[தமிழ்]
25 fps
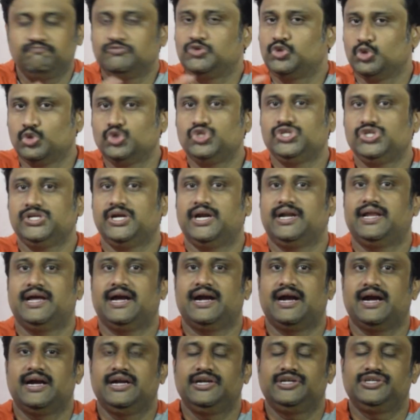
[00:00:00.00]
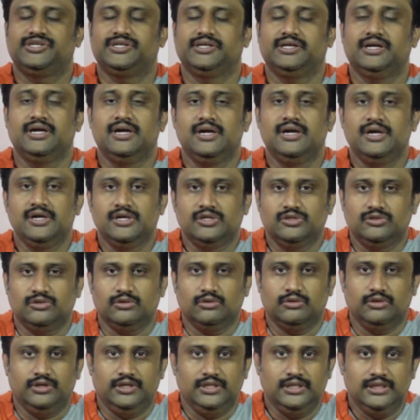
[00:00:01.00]
தூசி அட்டாக் ஆயிடுச்சு
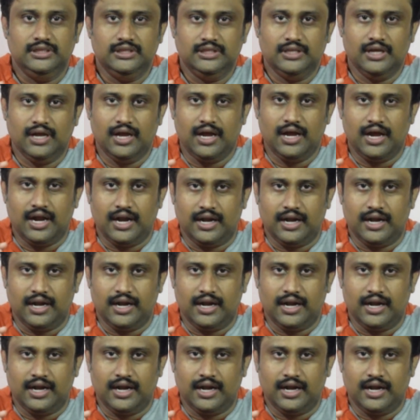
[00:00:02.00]
ஸோ இந்த